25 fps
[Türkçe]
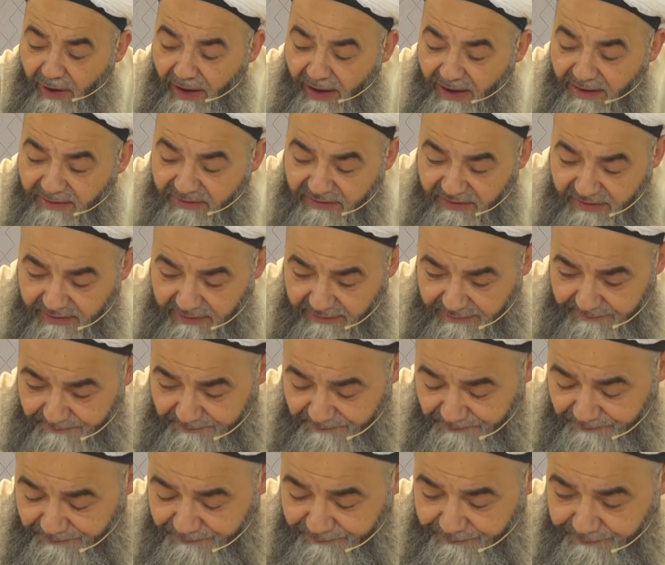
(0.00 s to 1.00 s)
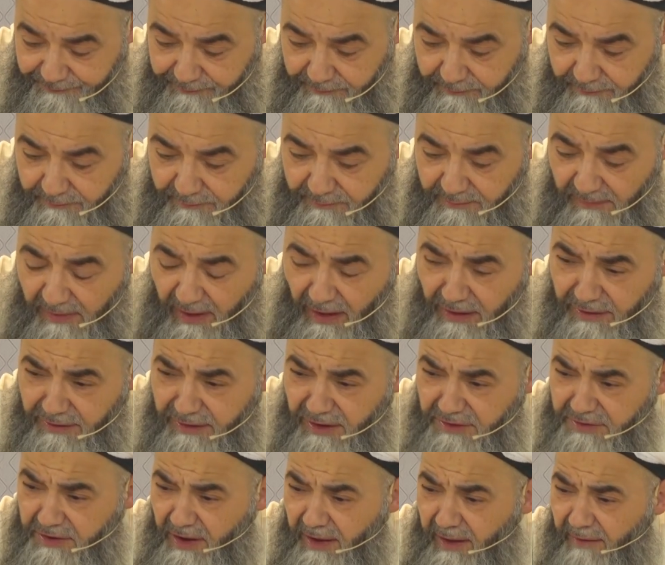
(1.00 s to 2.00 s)
artık
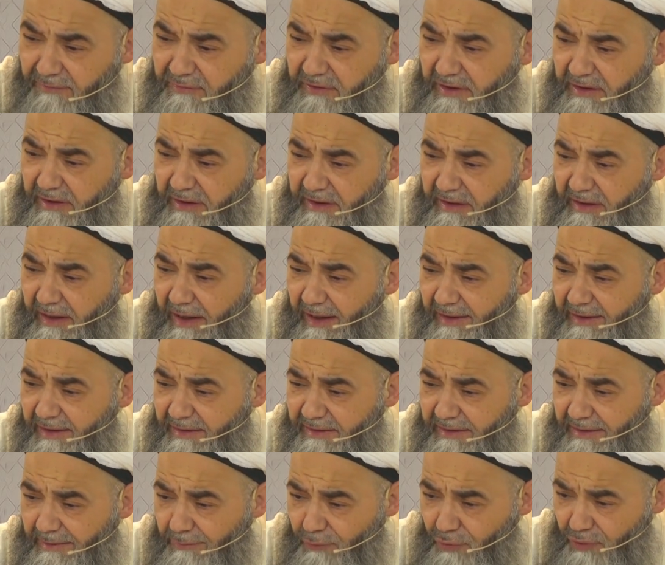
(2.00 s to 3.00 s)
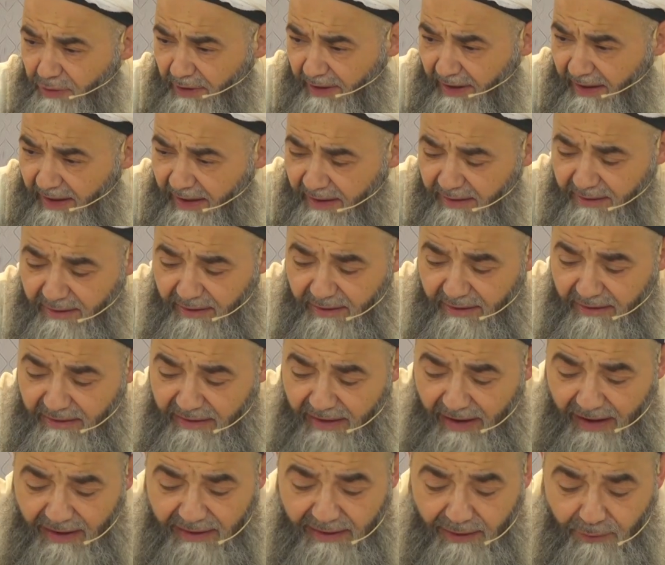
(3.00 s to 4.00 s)
geçen haftada ilan ettiğim üzere
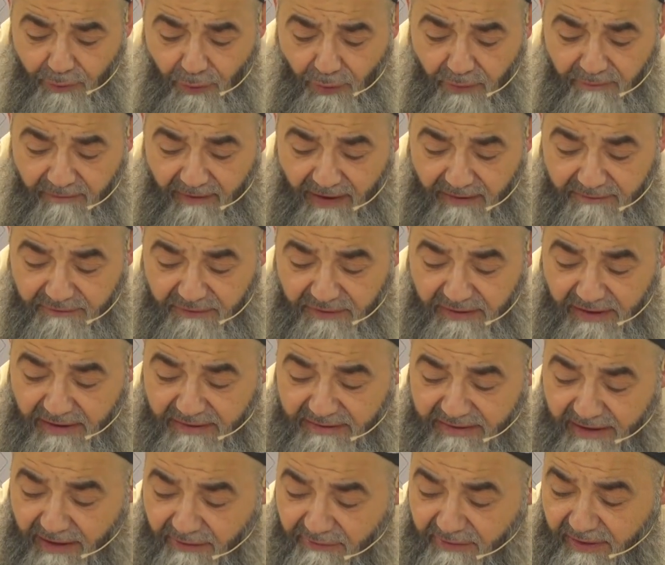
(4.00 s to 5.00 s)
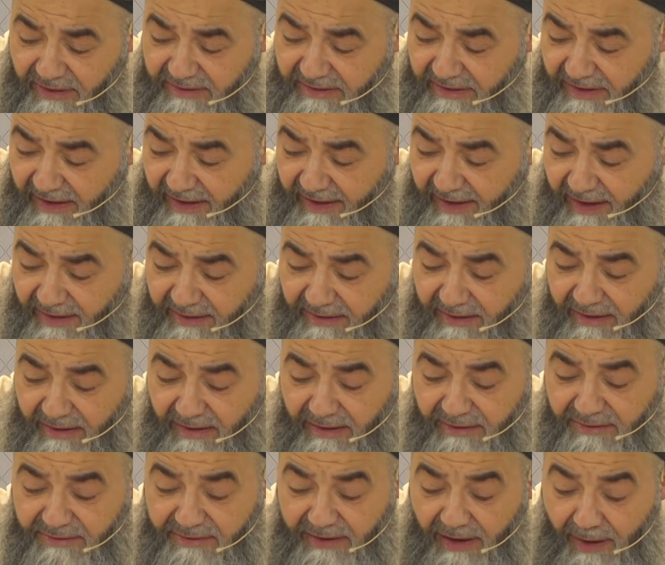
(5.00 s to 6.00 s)
Lale Gül Vakfı'na devredilerek
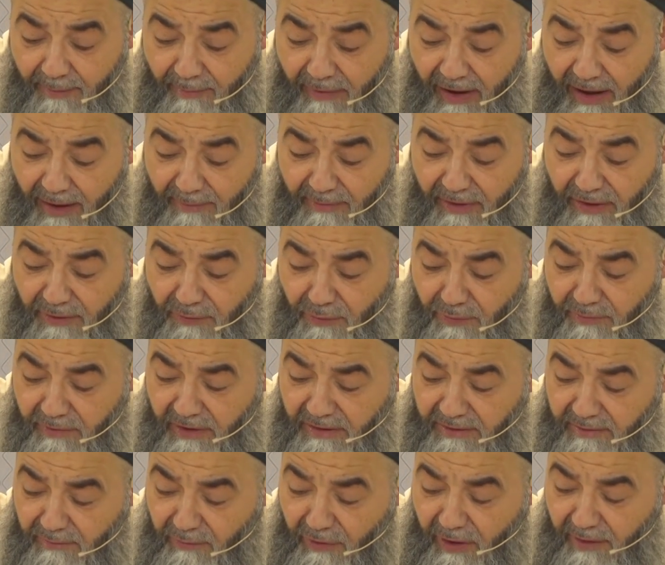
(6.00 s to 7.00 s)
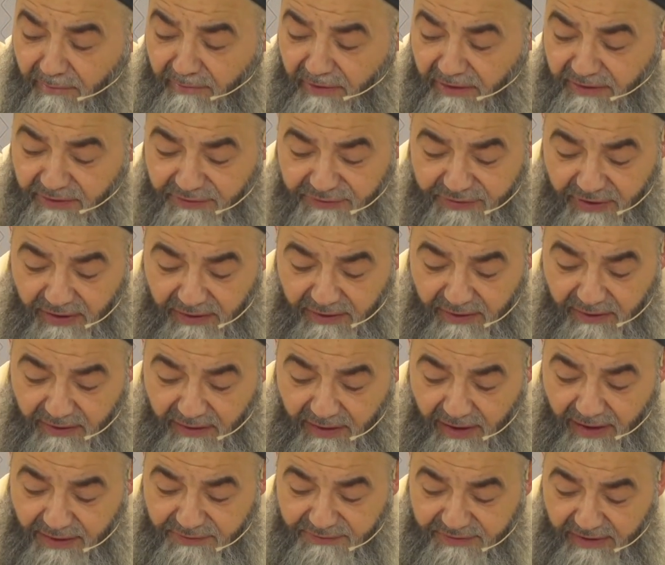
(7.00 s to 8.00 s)
tamamen ümmeti Muhammed'in
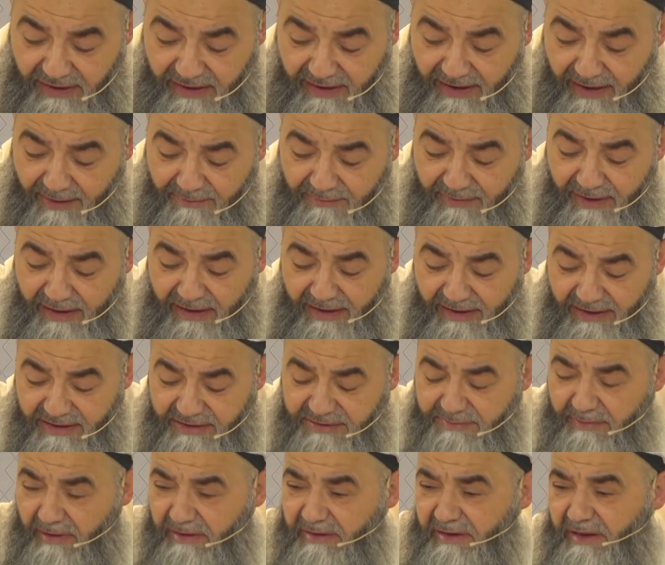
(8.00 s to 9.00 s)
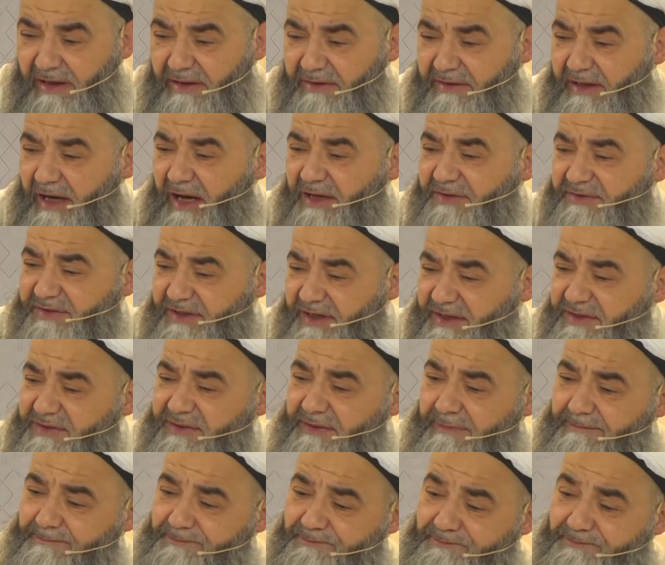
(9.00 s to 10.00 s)
sallallahu aleyhi ve sellem hizmetine tahsis